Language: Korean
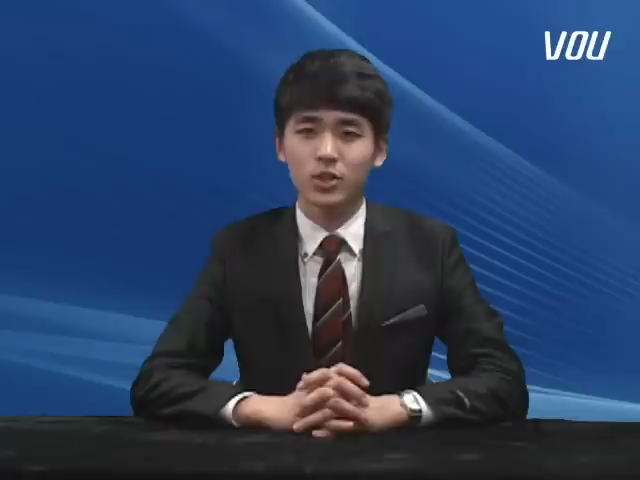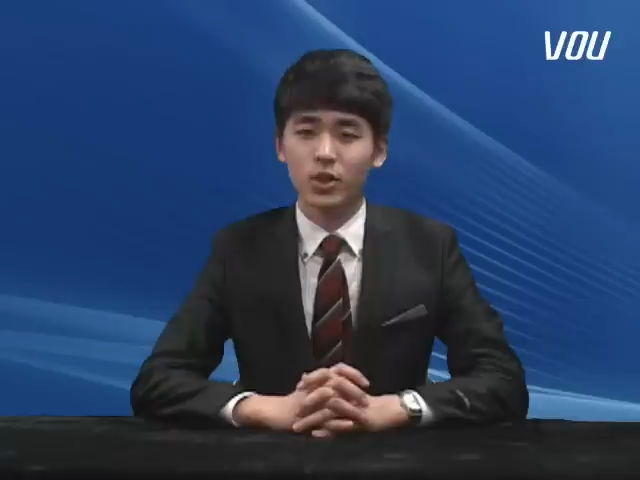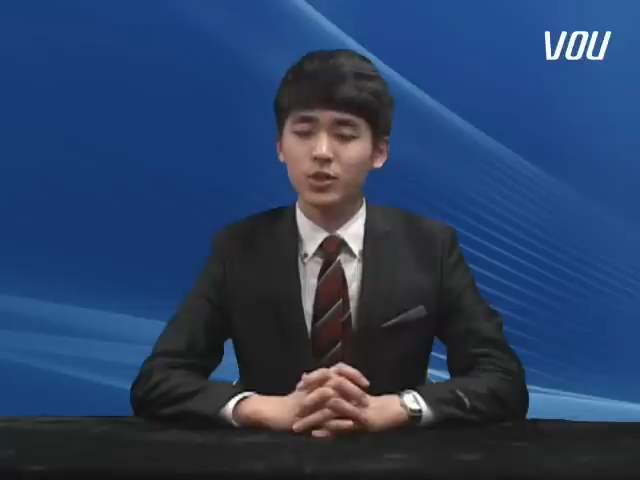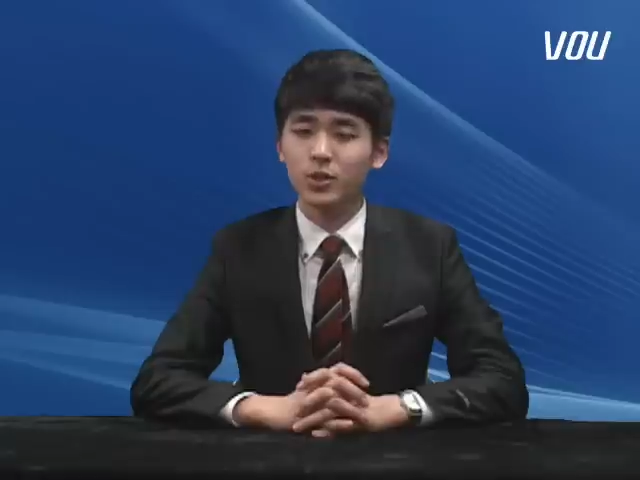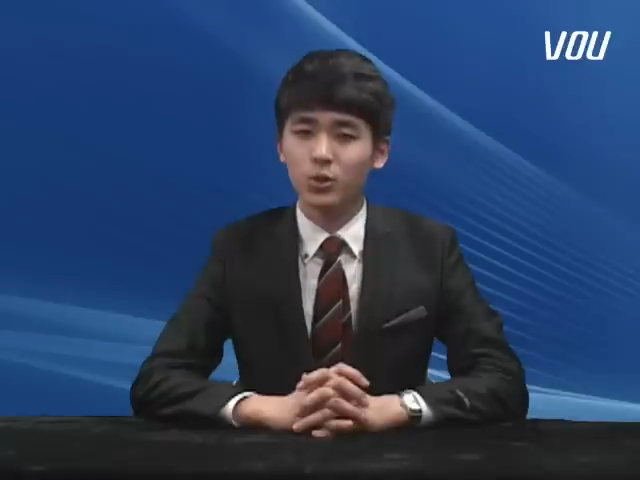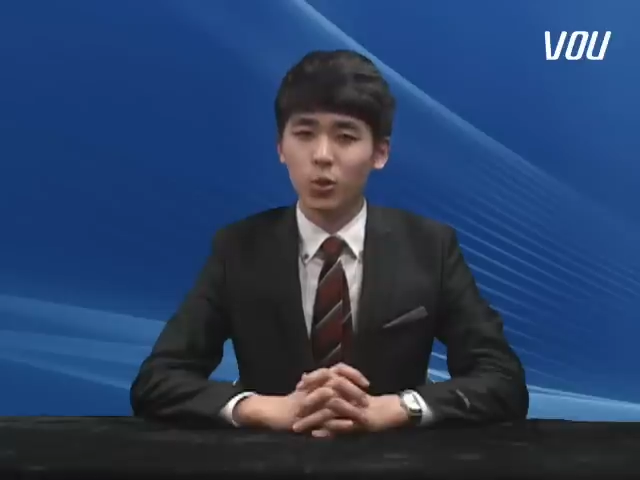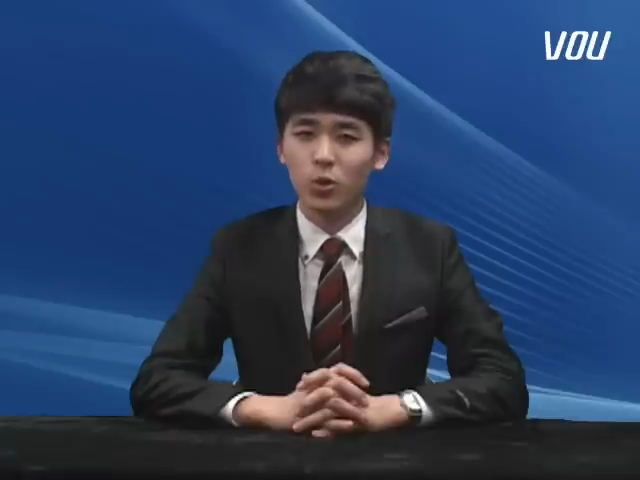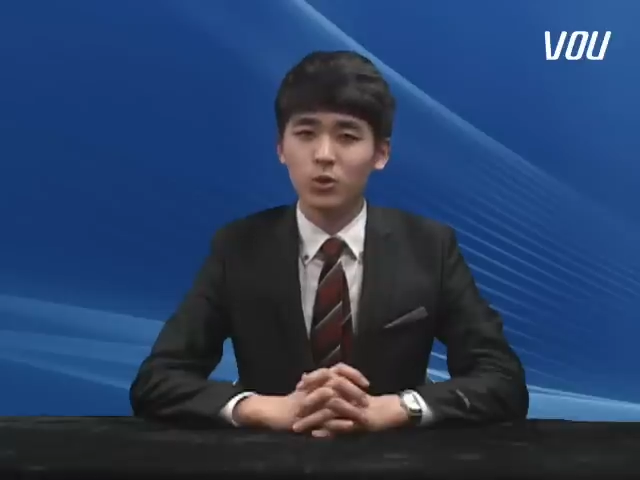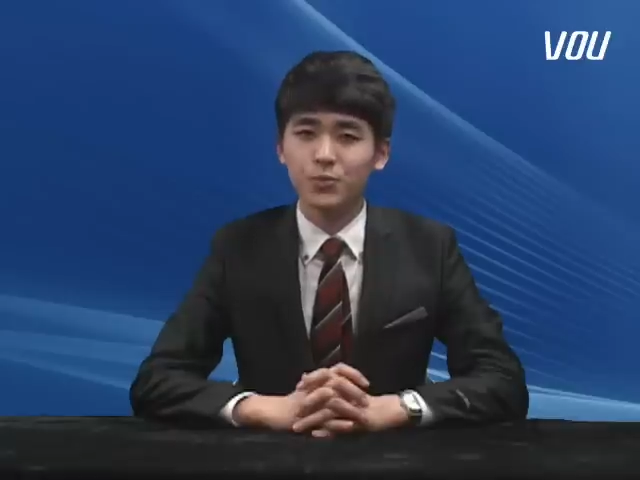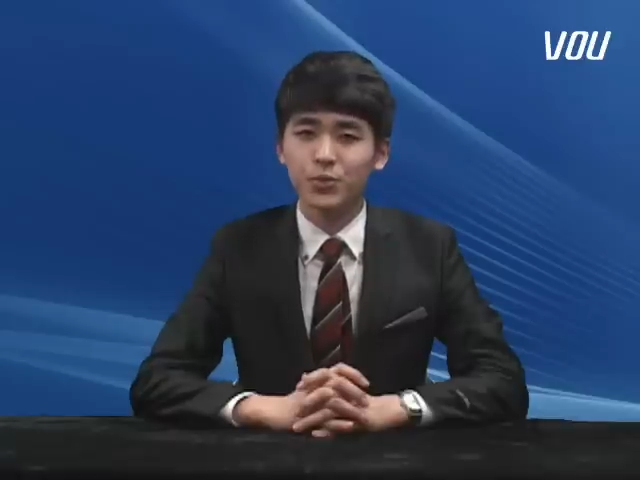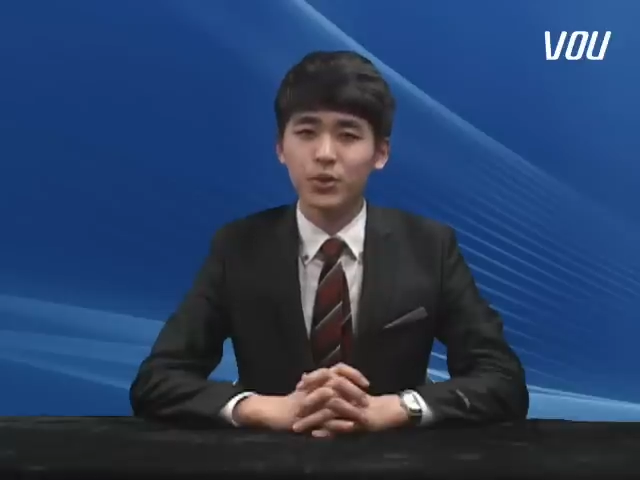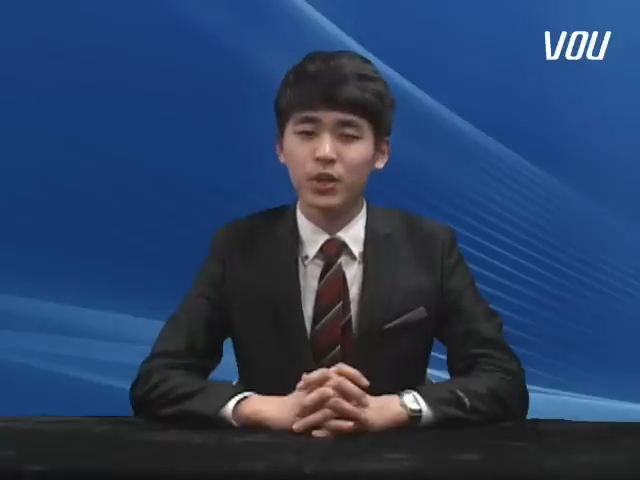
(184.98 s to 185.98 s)
저희는
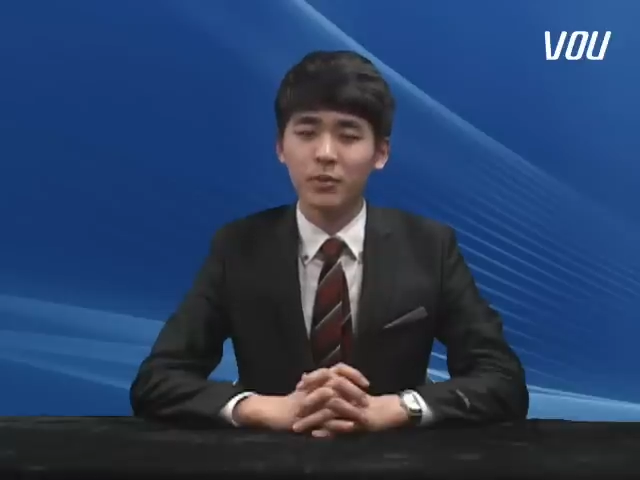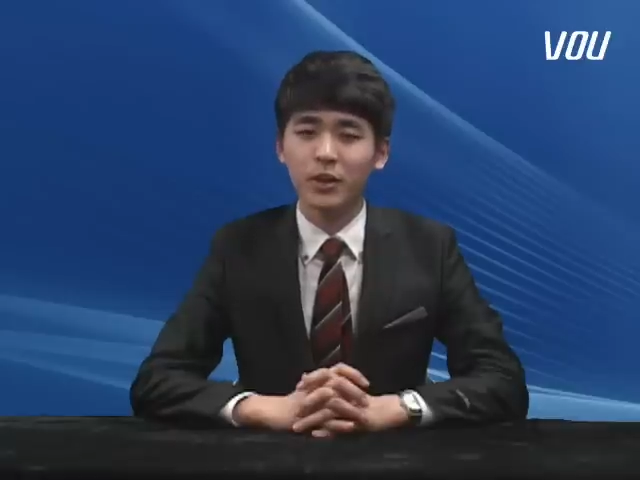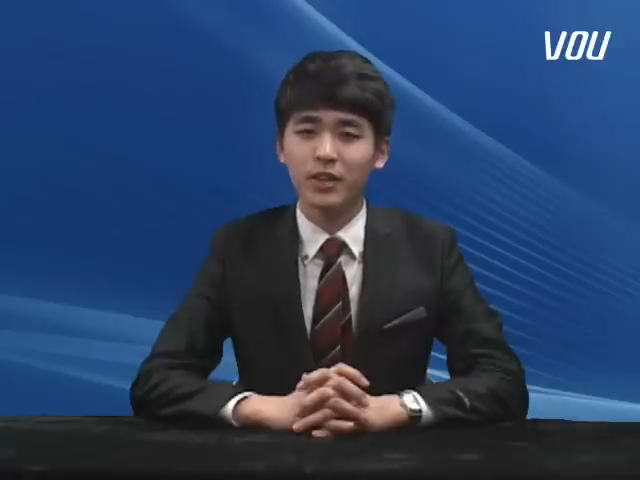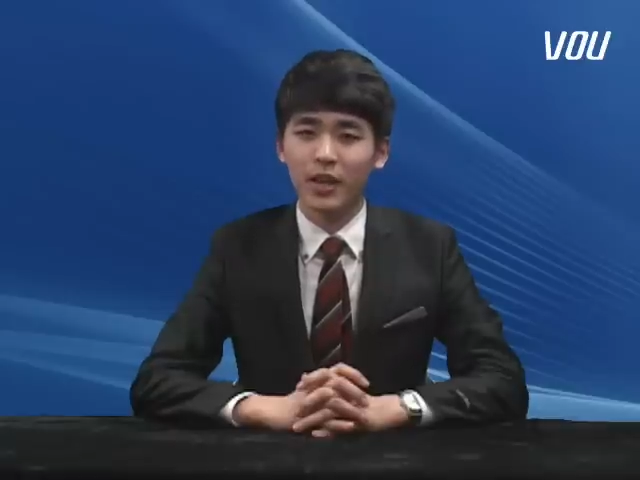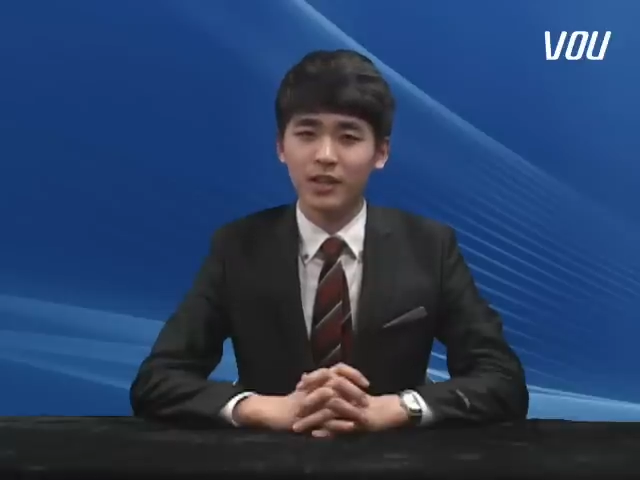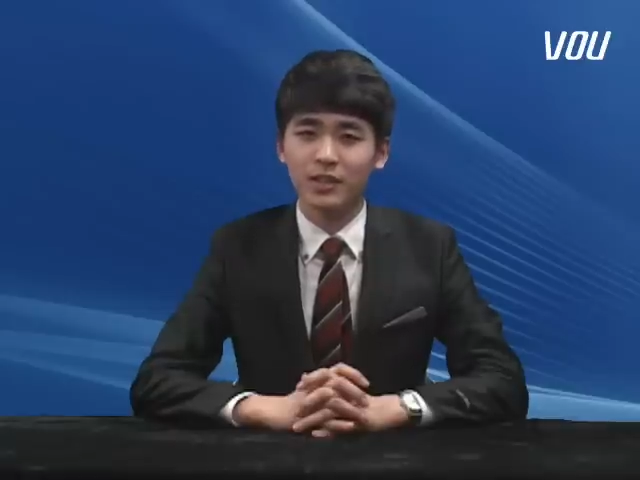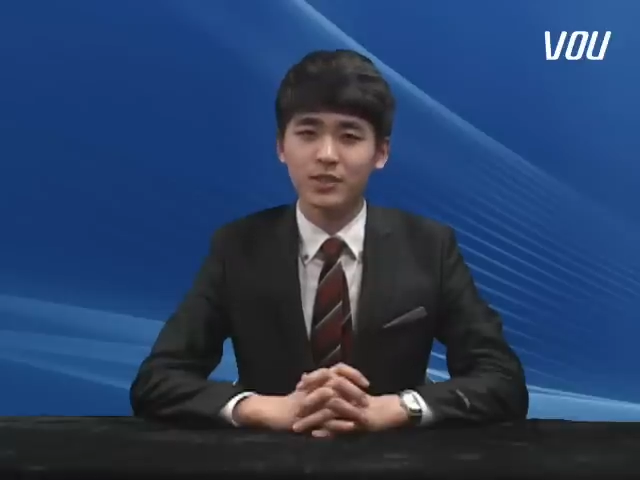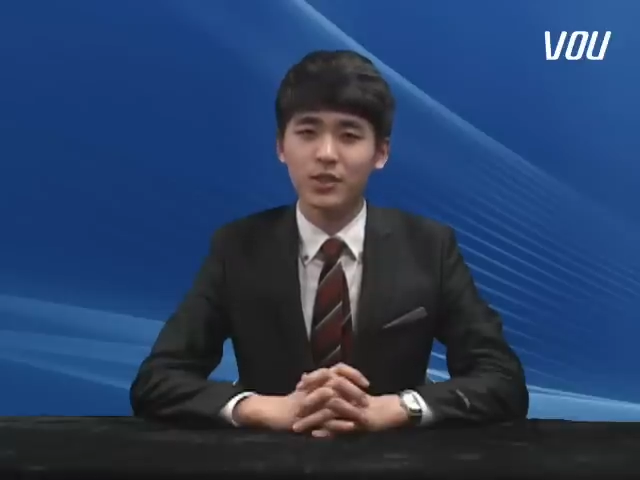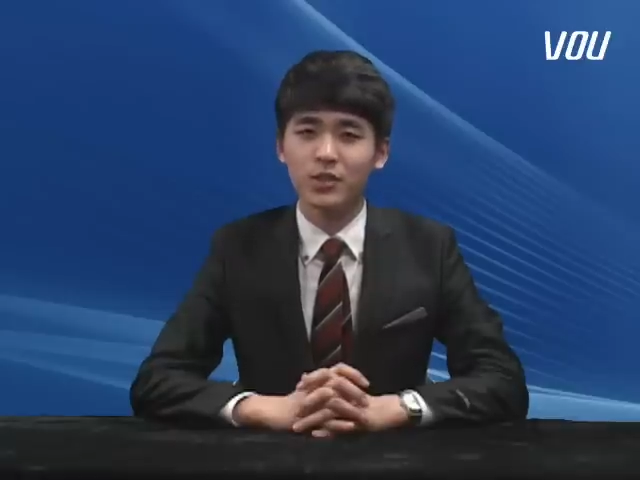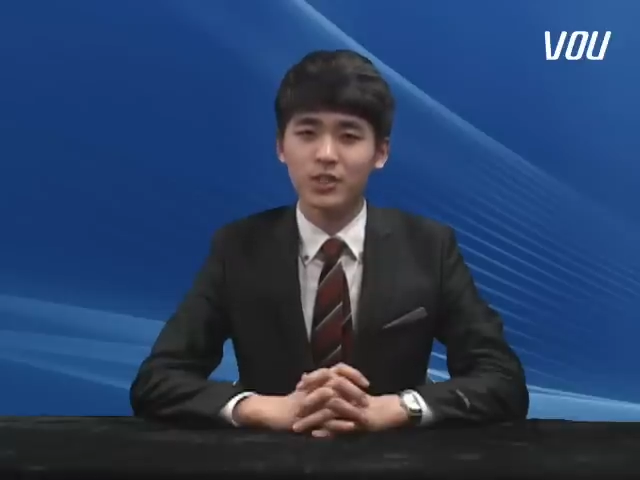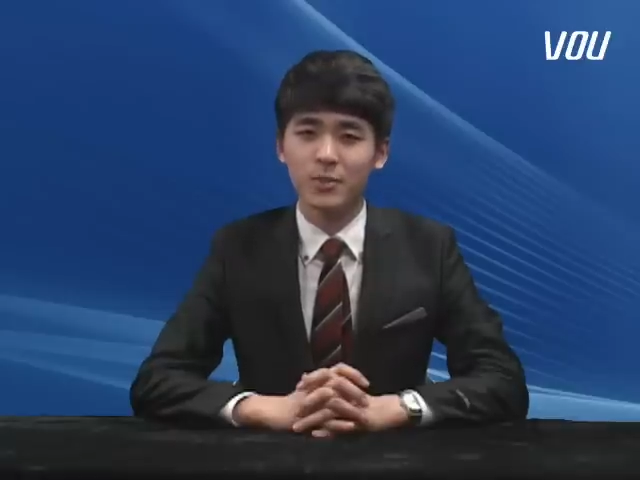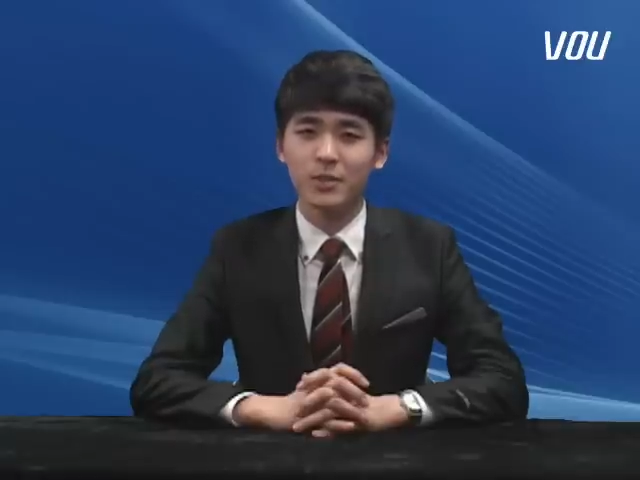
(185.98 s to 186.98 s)
토론 프로그램에
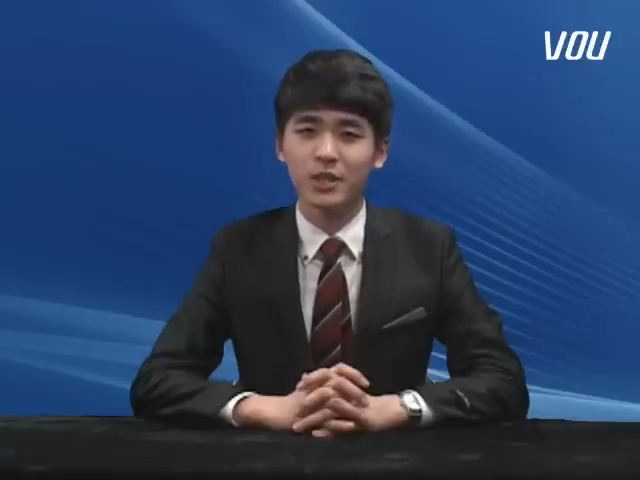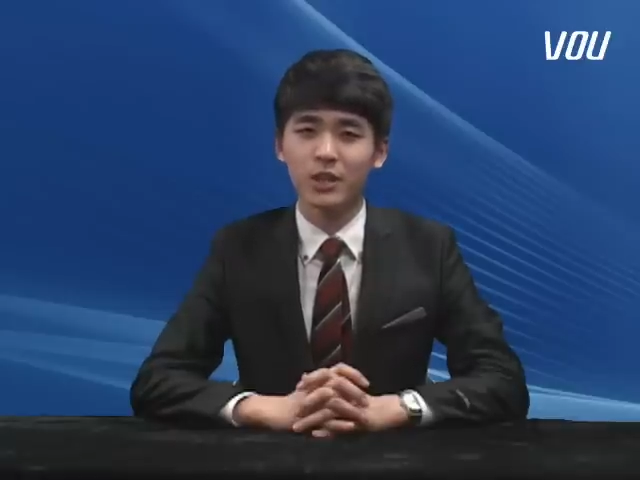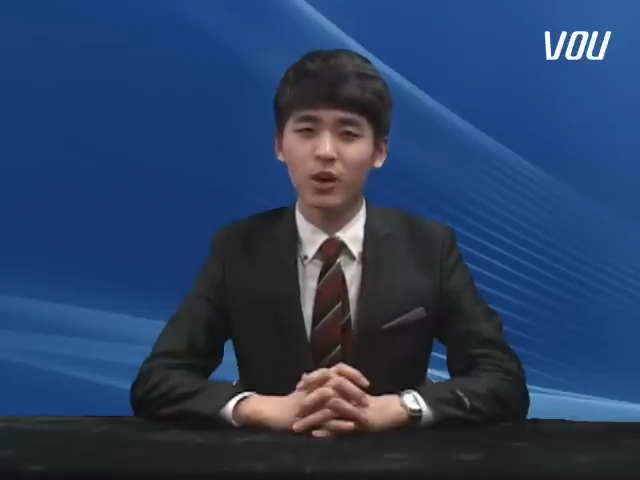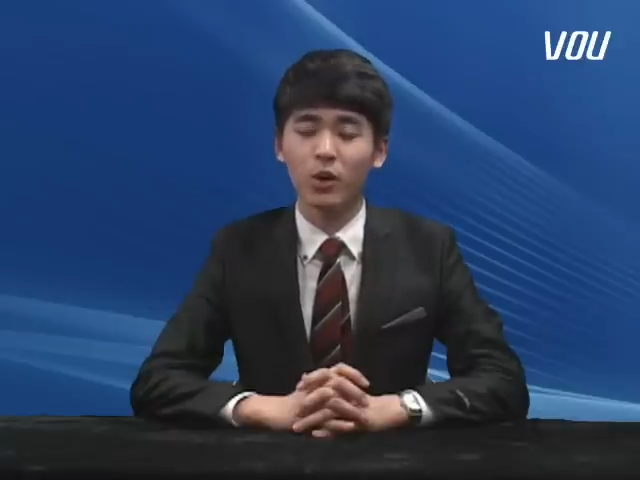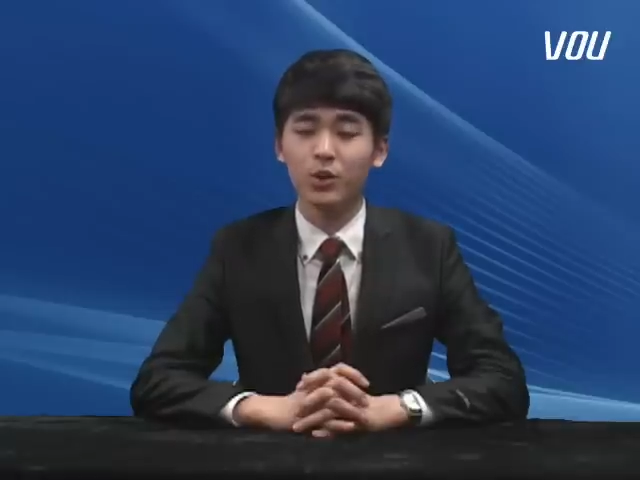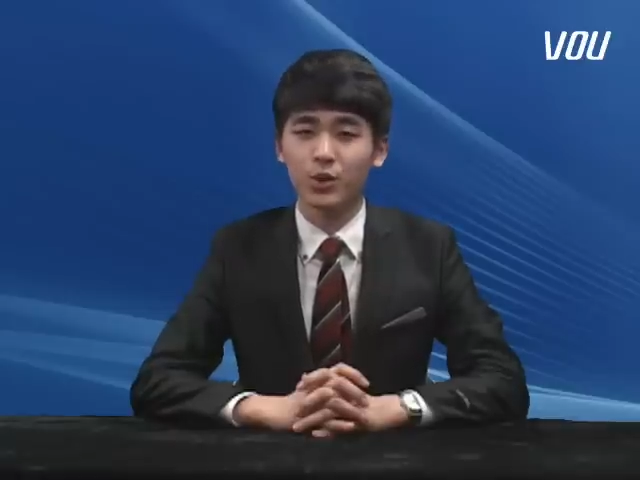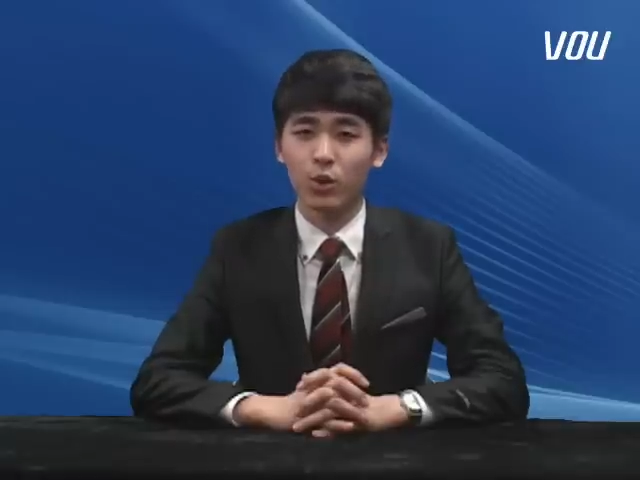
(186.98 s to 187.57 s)
예능적 재미를 넣어